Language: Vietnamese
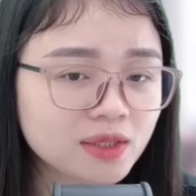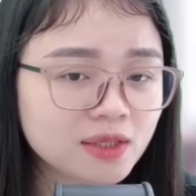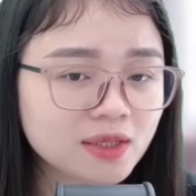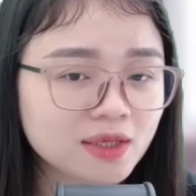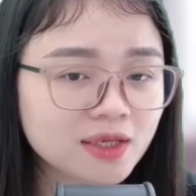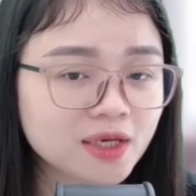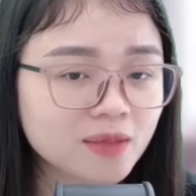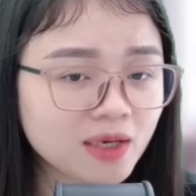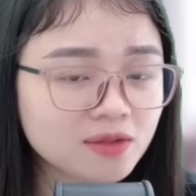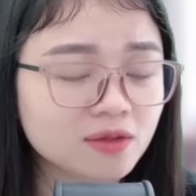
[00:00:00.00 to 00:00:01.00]
Đã bắt được
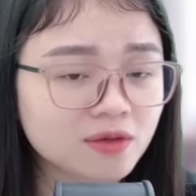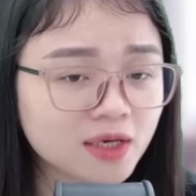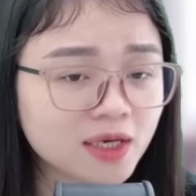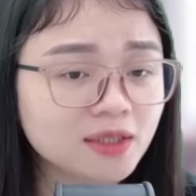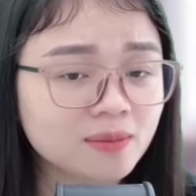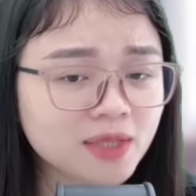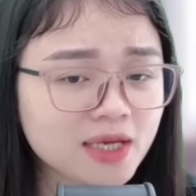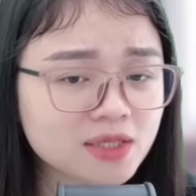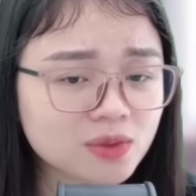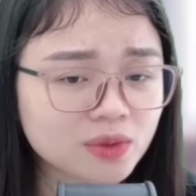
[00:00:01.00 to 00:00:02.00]
người lấy tấm thẻ rồi
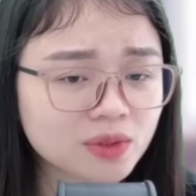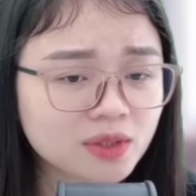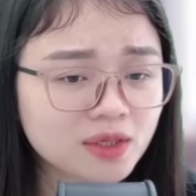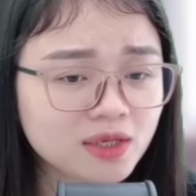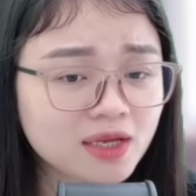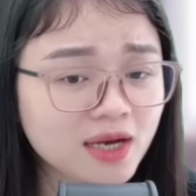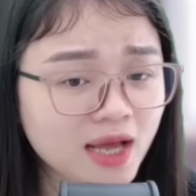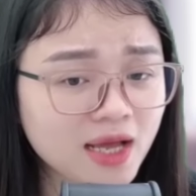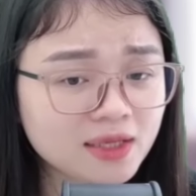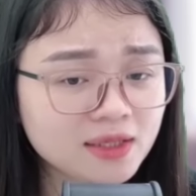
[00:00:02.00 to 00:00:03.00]
Là ai
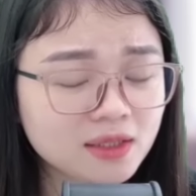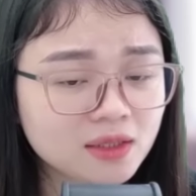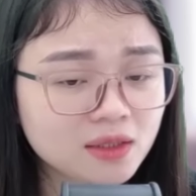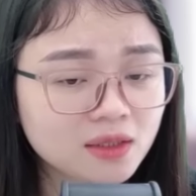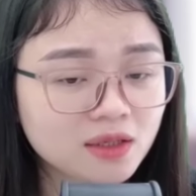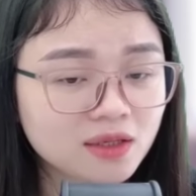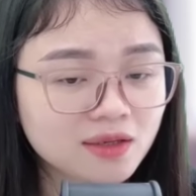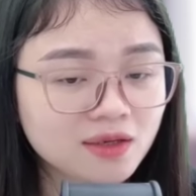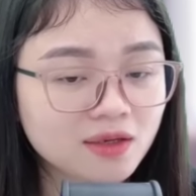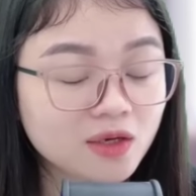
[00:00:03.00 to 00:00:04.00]

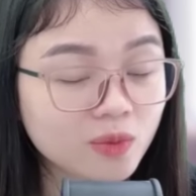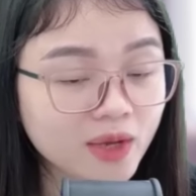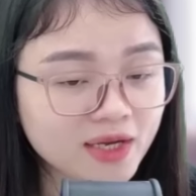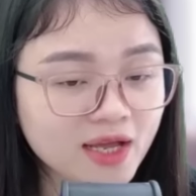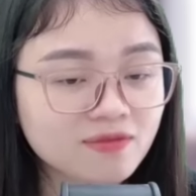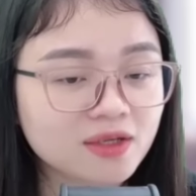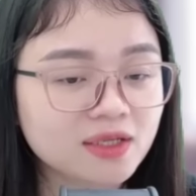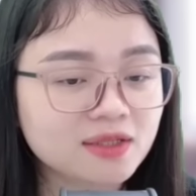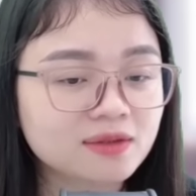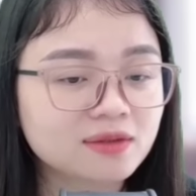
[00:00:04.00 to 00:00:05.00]
Không ai khác vào đây
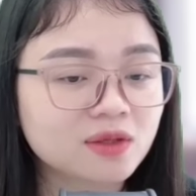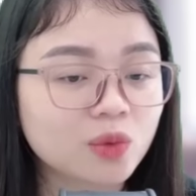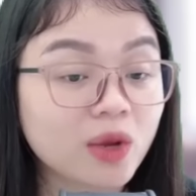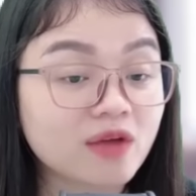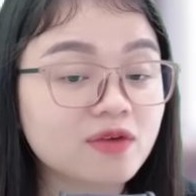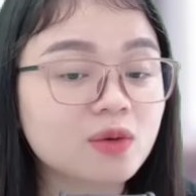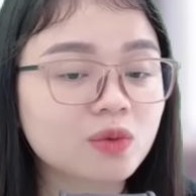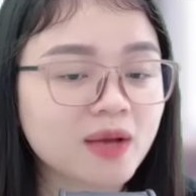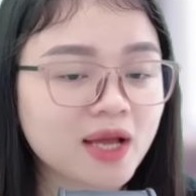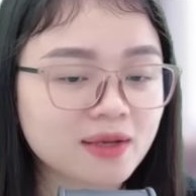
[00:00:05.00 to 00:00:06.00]
Ngoài vợ của bà
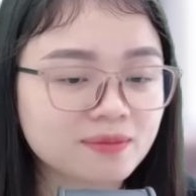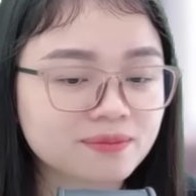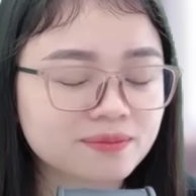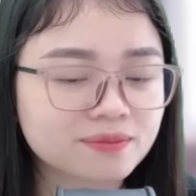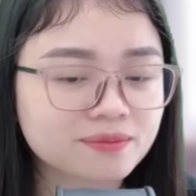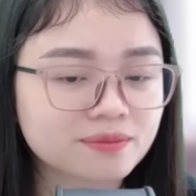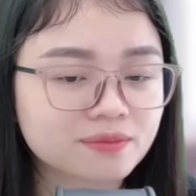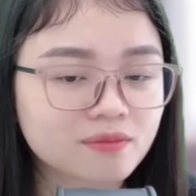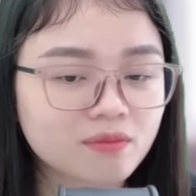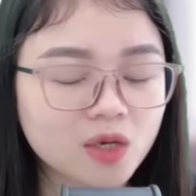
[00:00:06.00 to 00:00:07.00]

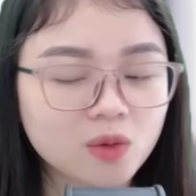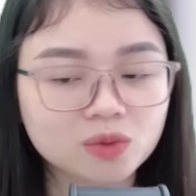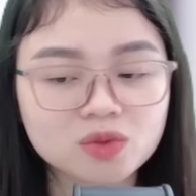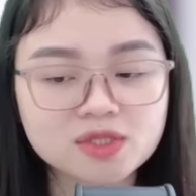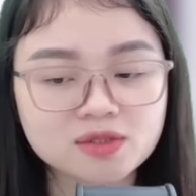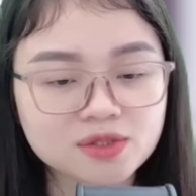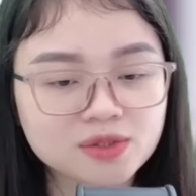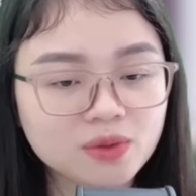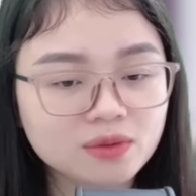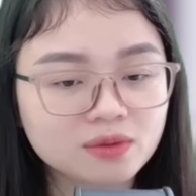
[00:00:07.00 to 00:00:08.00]
Ông Thôn sửng sốt
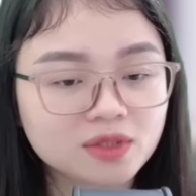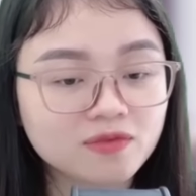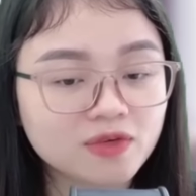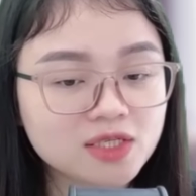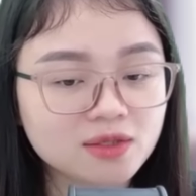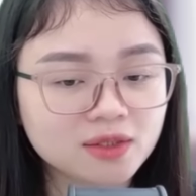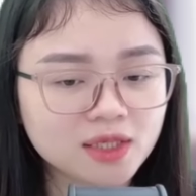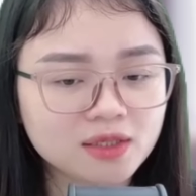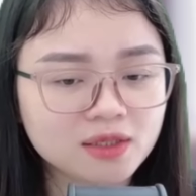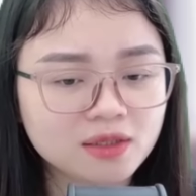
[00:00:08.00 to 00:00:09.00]
nhưng vẫn chưa tin
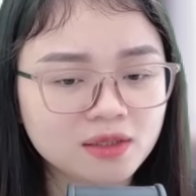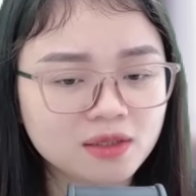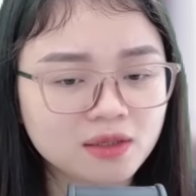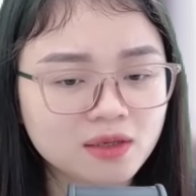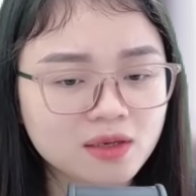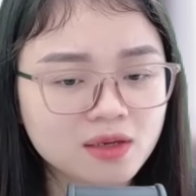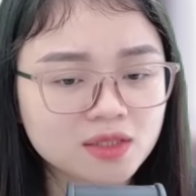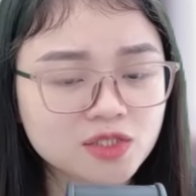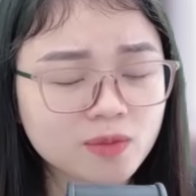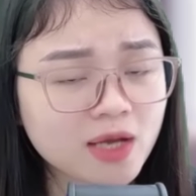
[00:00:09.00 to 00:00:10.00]
Sao bà
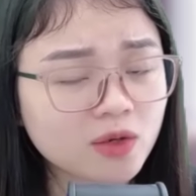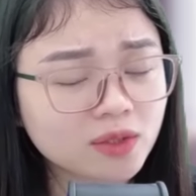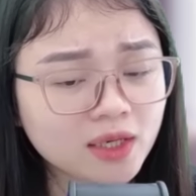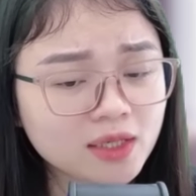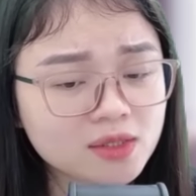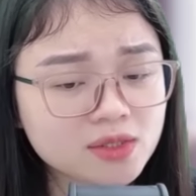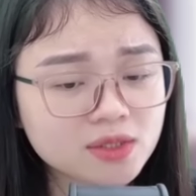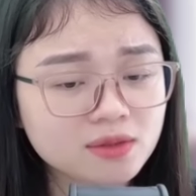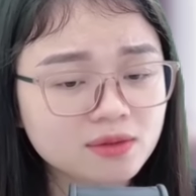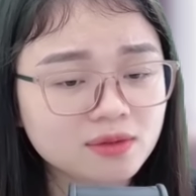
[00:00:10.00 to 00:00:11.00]
có thể lấy được chứ
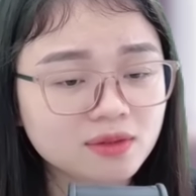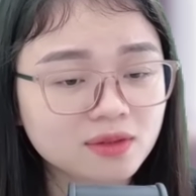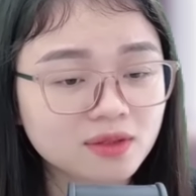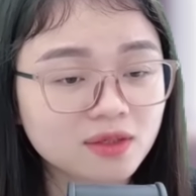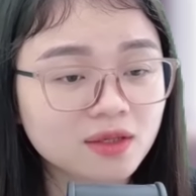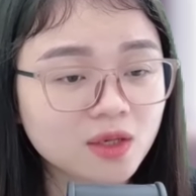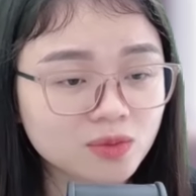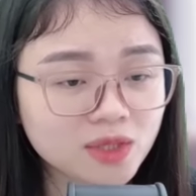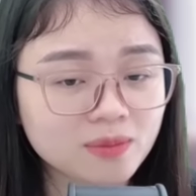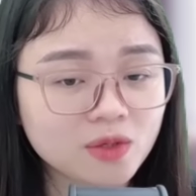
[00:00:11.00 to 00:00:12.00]
Không nhầm đâu
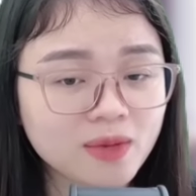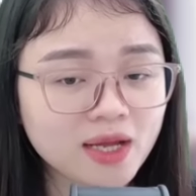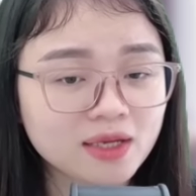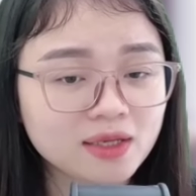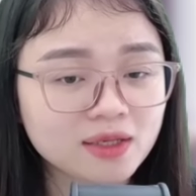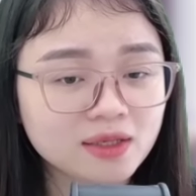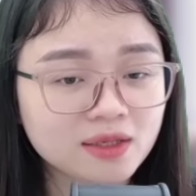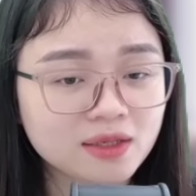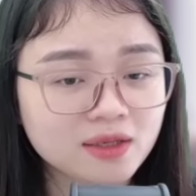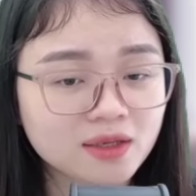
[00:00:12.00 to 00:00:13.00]
ba
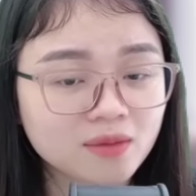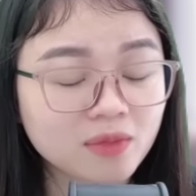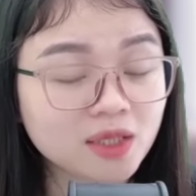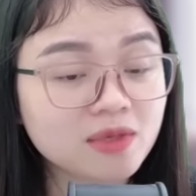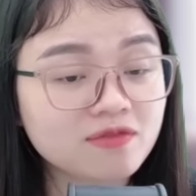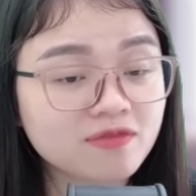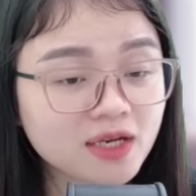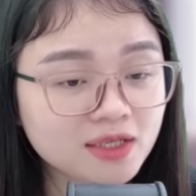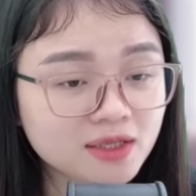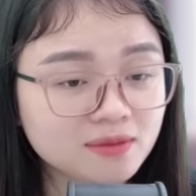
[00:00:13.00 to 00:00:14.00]
Bà ta bị phát hiện
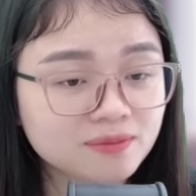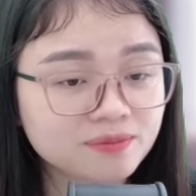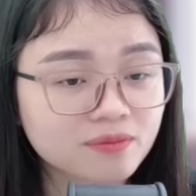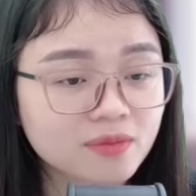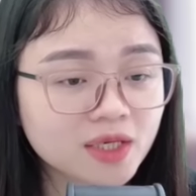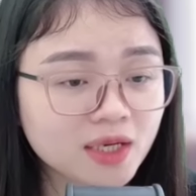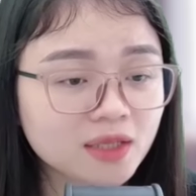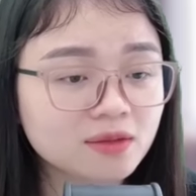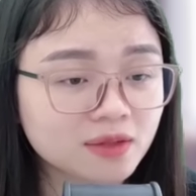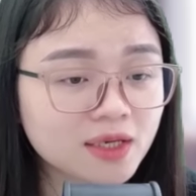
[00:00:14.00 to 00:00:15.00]
khi đang thực
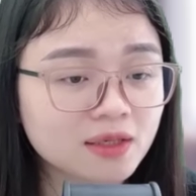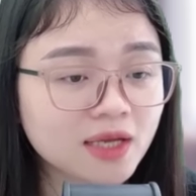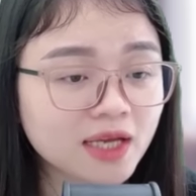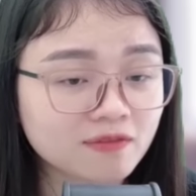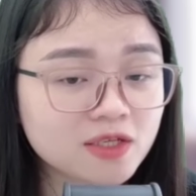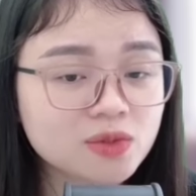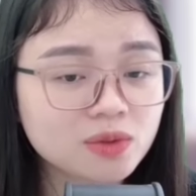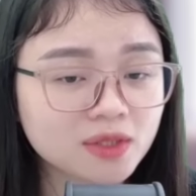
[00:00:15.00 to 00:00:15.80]
hiện hành vi rút tiền